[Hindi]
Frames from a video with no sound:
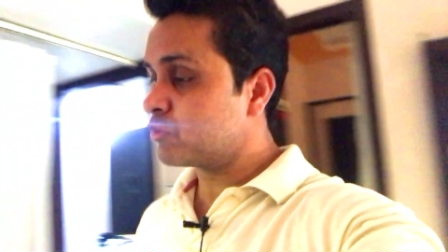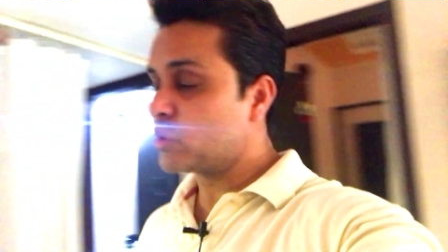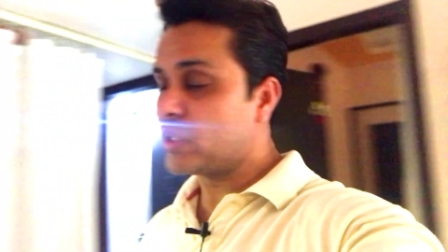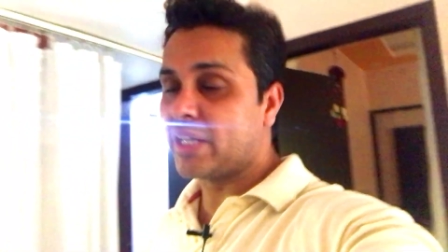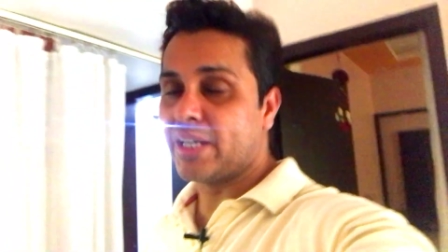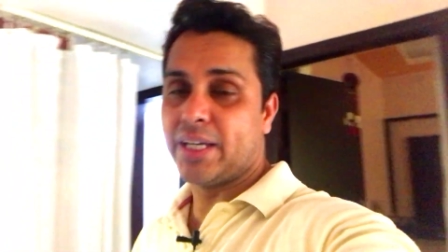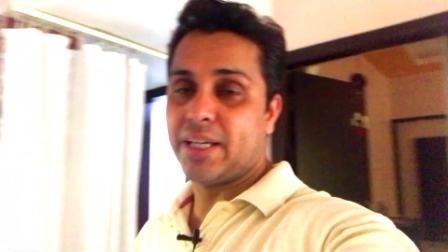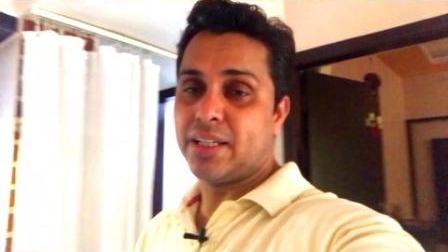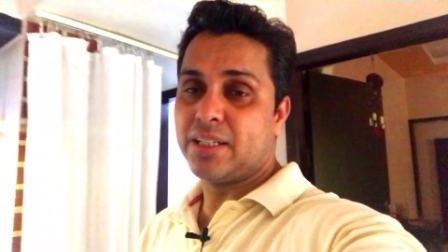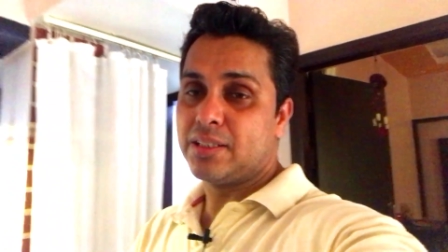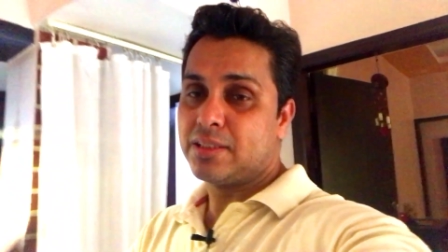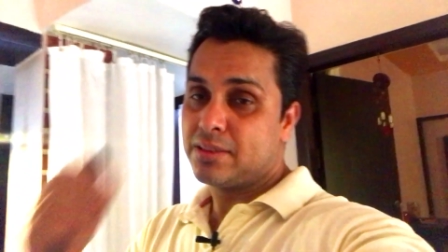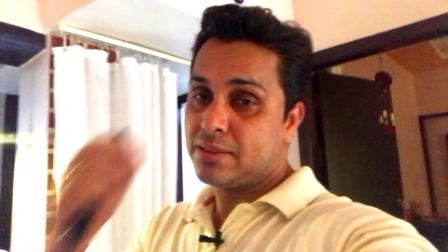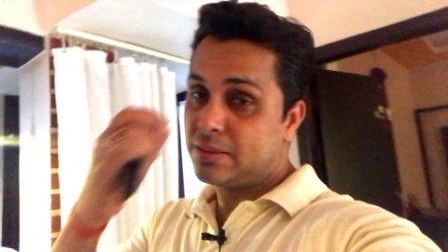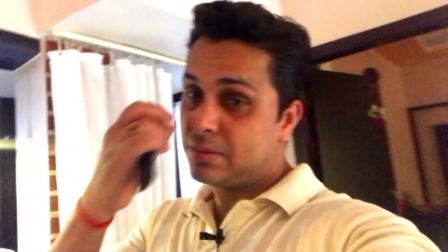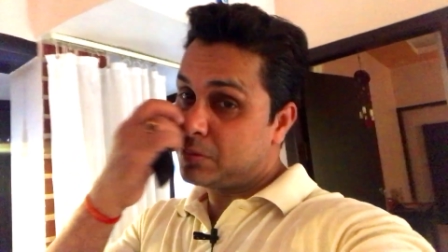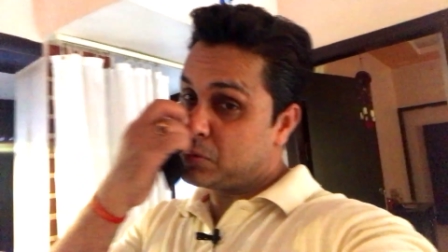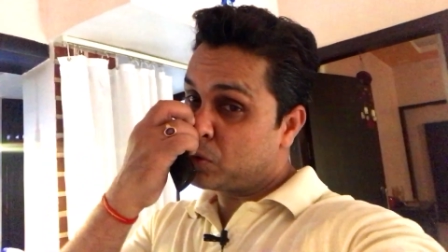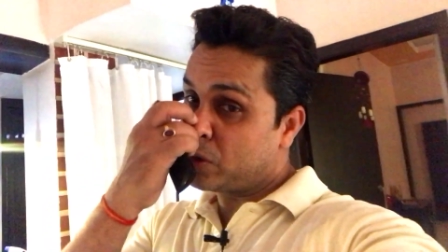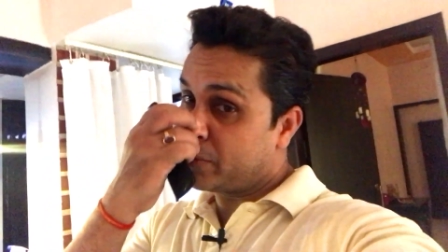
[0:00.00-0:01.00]
तो है
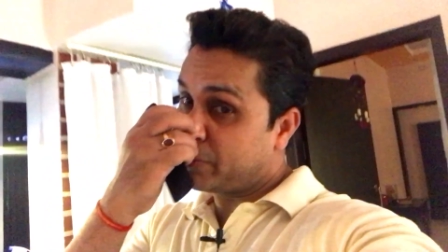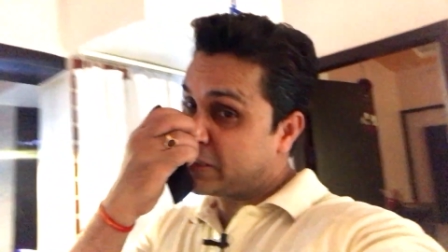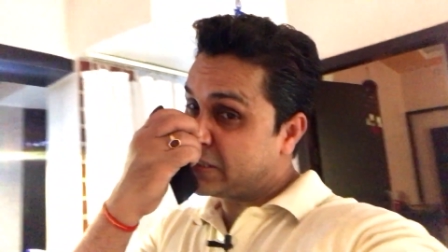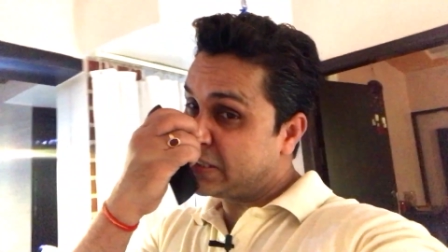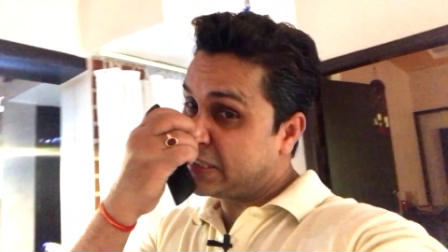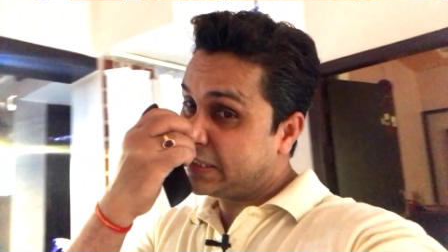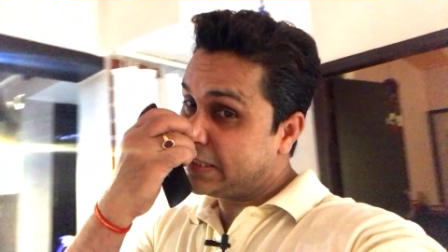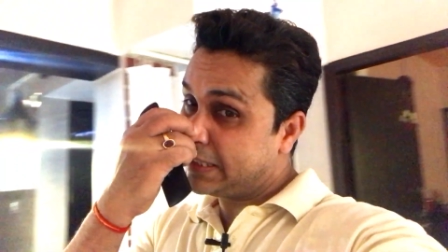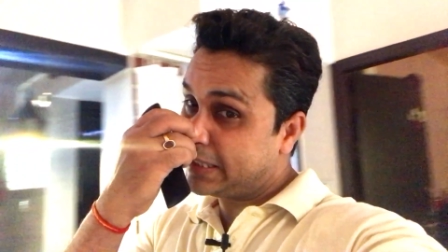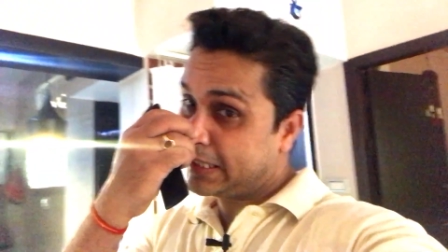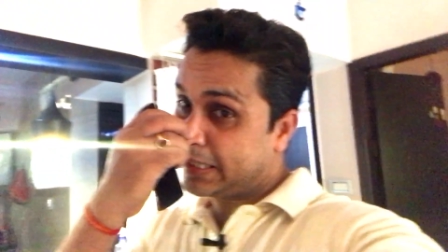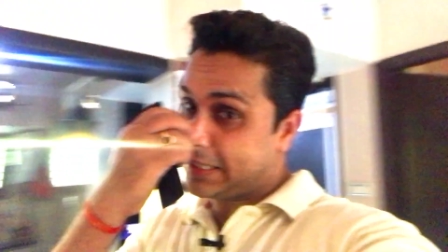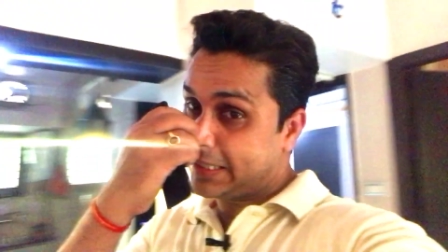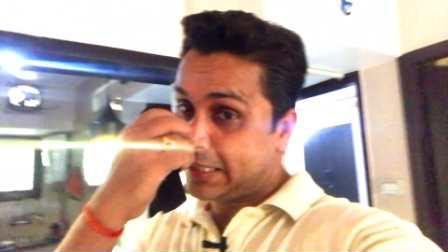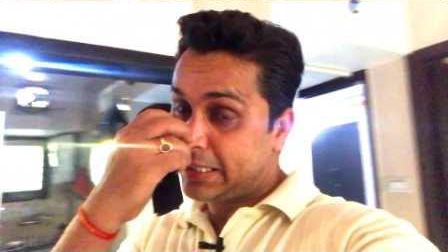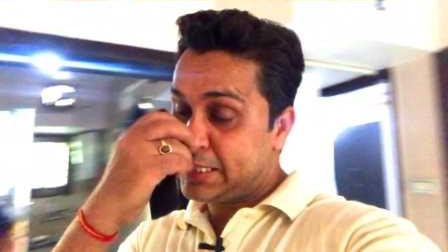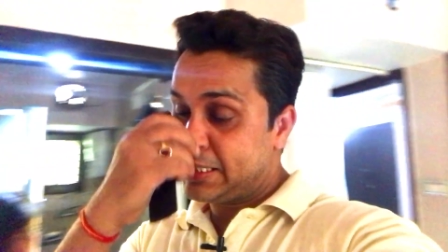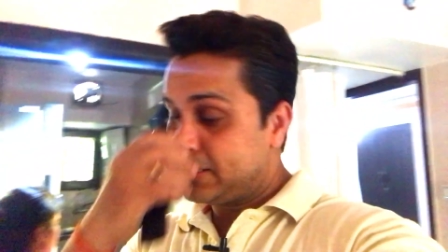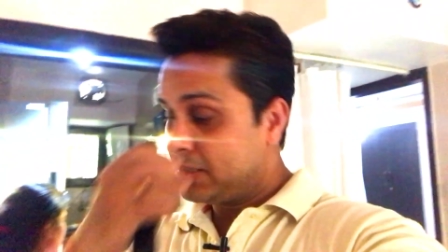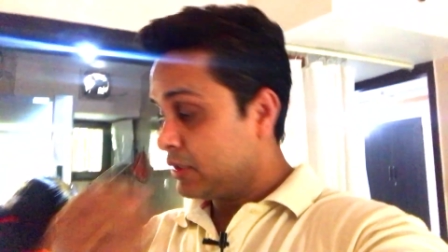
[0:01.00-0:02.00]
तो एक बार चेंज ही करा देंगे